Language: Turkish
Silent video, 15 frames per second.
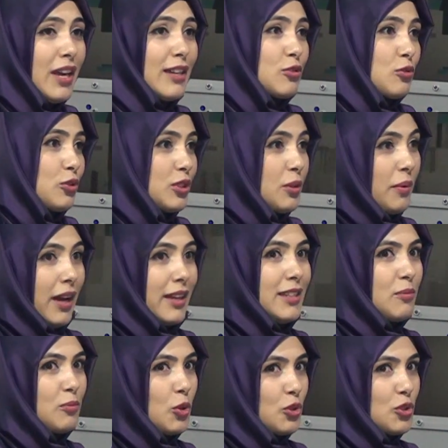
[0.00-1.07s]
Sonra tabii
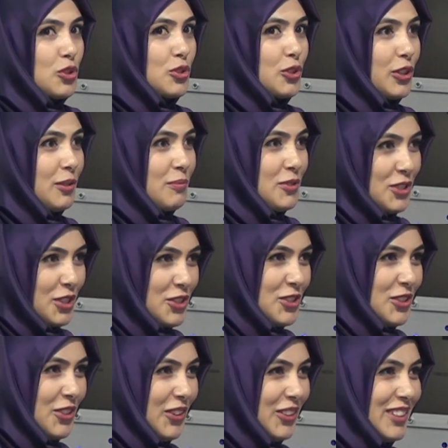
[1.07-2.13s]
annem görünce şöyle bir
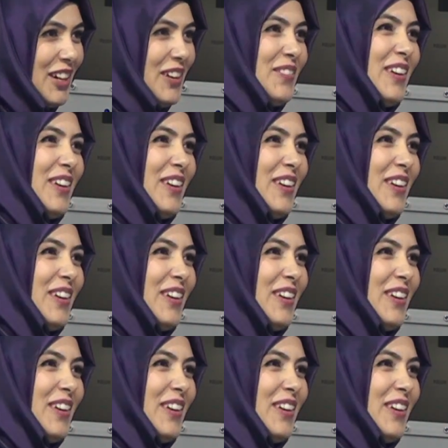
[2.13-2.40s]
şaşırıyordu ama